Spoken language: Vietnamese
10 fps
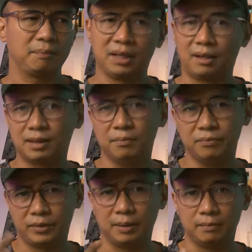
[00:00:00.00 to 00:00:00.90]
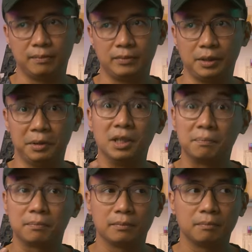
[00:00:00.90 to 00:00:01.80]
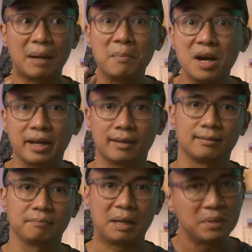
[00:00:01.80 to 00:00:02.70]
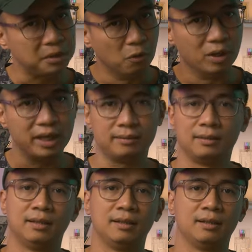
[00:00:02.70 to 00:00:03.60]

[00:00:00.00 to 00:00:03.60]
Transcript: đặc biệt là cái tầm tầm như kiểu hơn 30 ấy 30 đổ lên